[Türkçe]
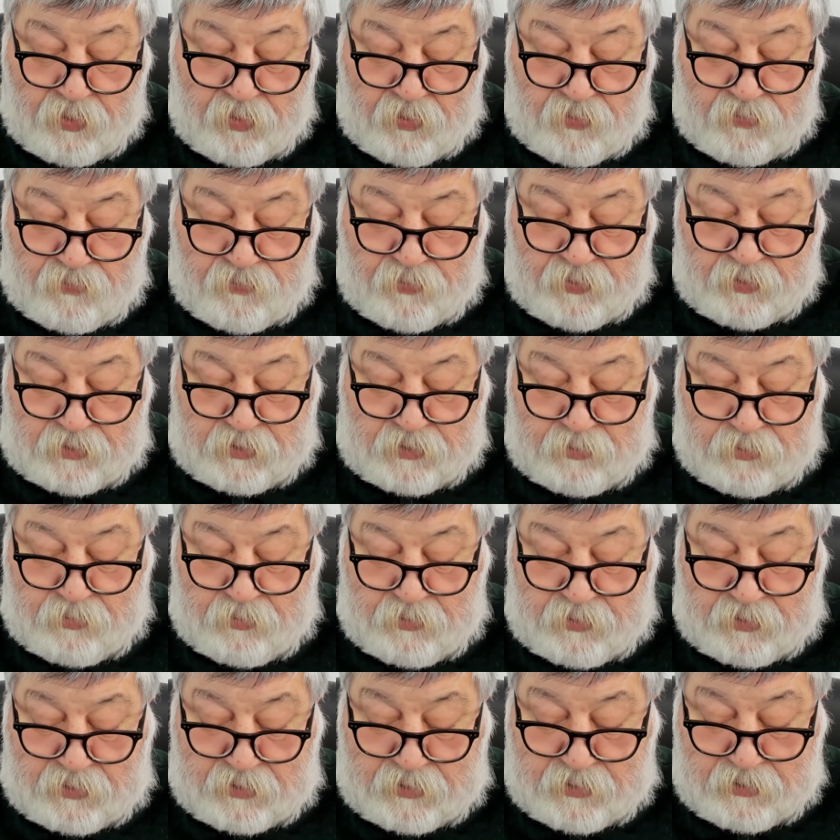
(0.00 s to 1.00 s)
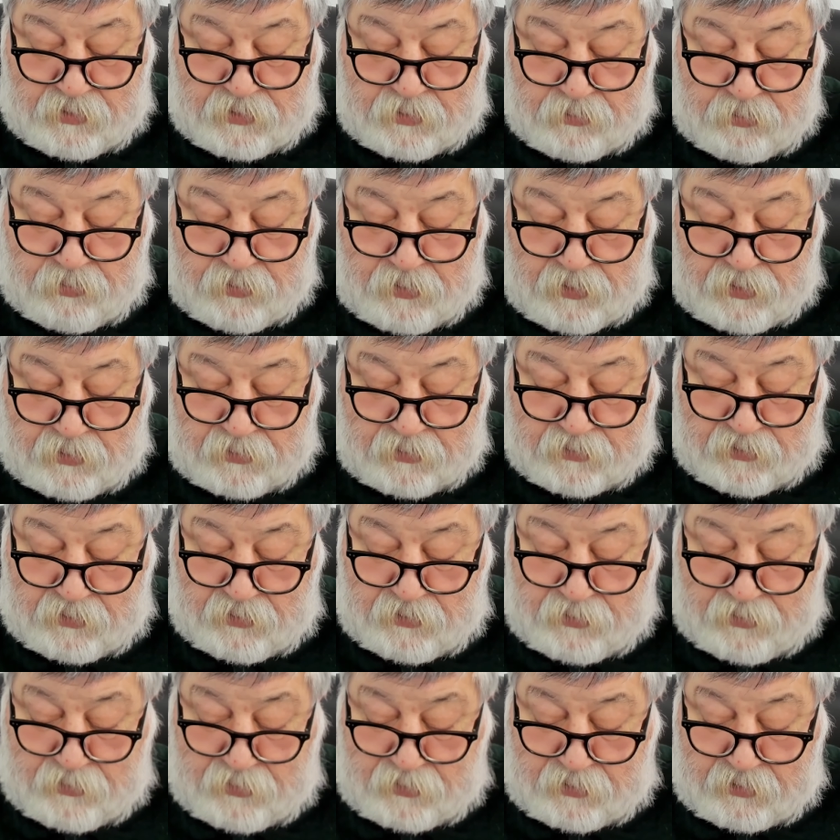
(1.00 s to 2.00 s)
ve 2002-2006
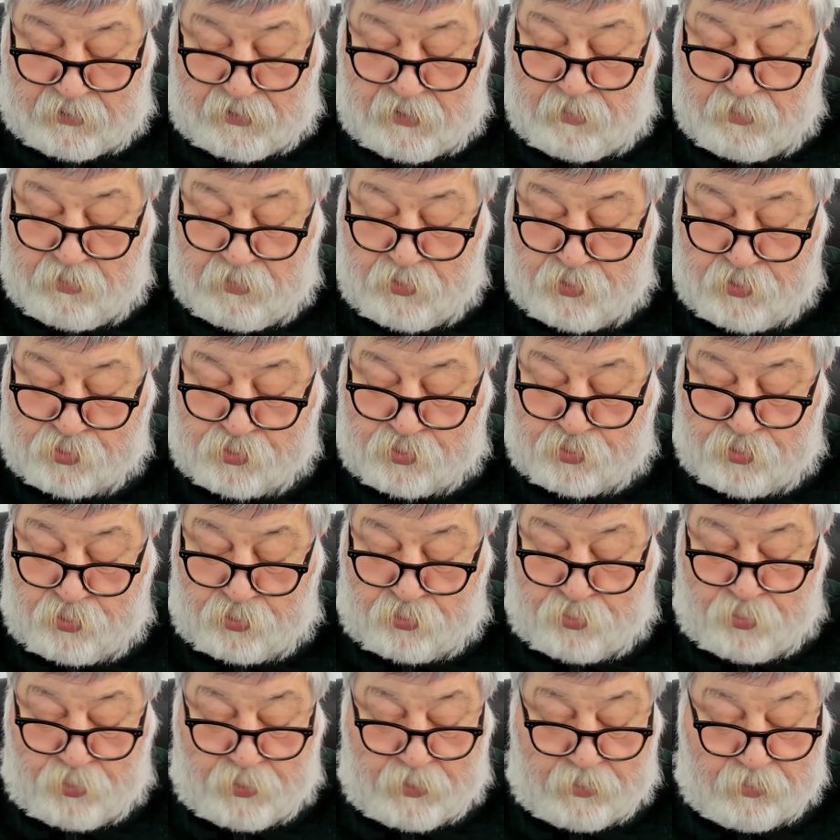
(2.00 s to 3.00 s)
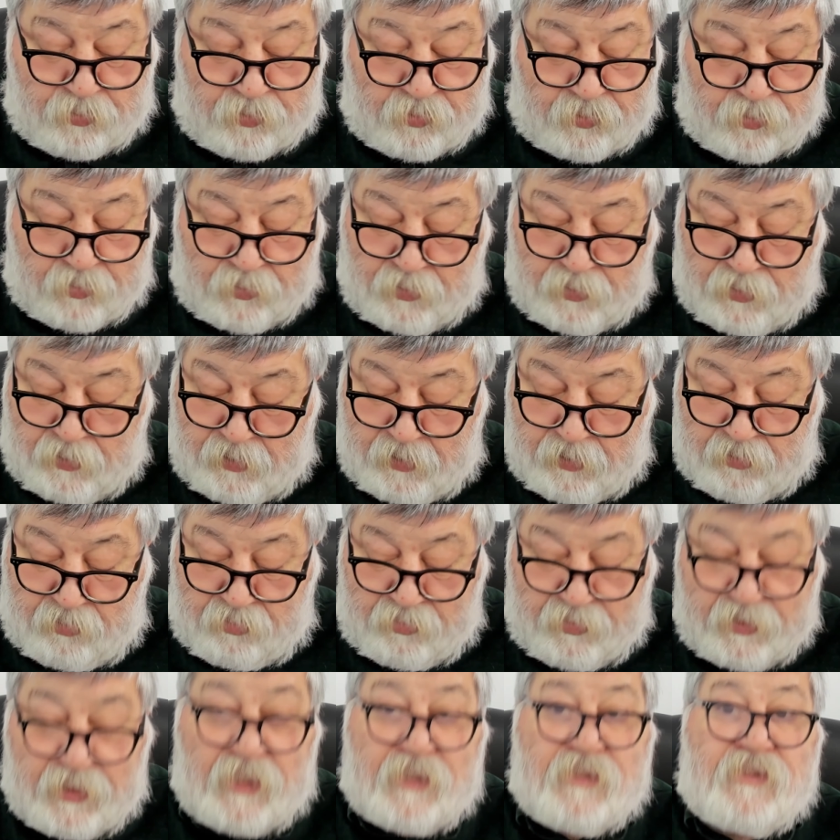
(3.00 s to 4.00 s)
yılındaki Hilmi Özkök dönemi
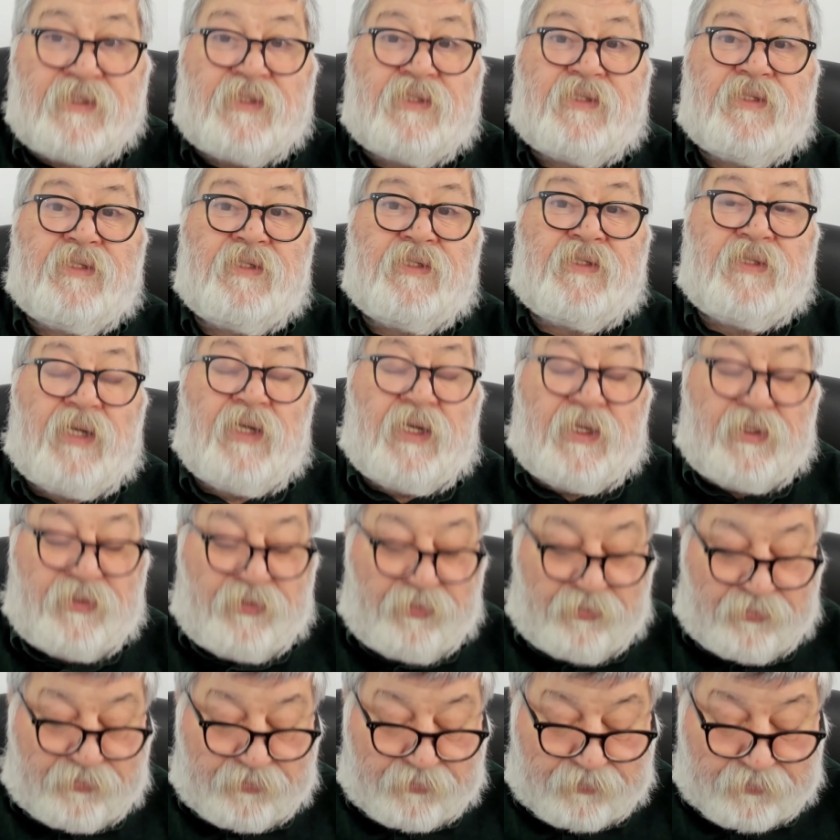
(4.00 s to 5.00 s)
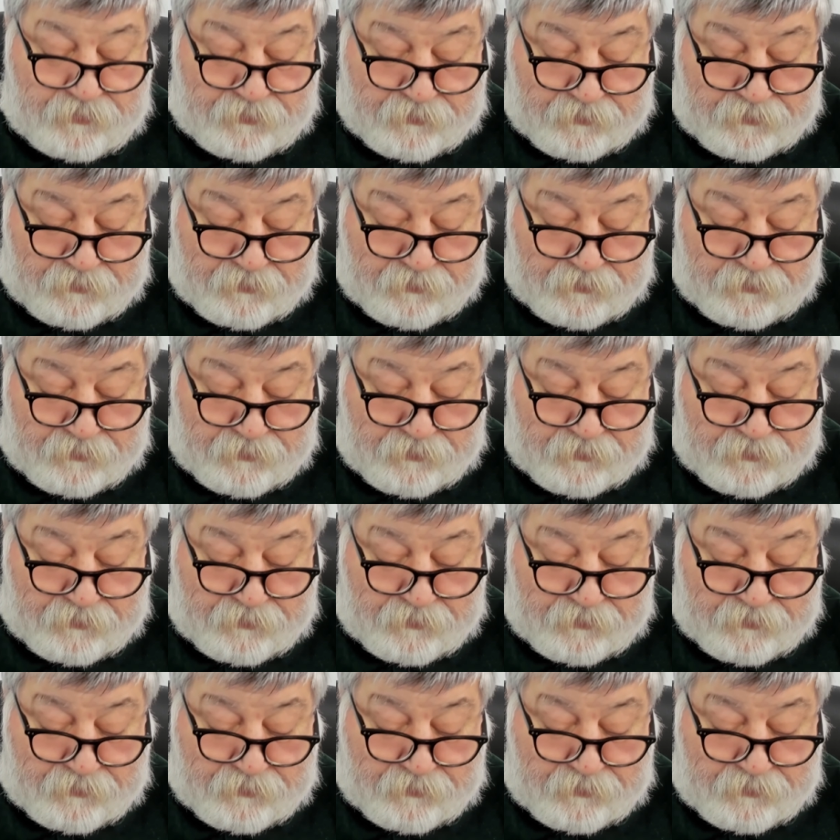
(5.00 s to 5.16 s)
birer istisnadır.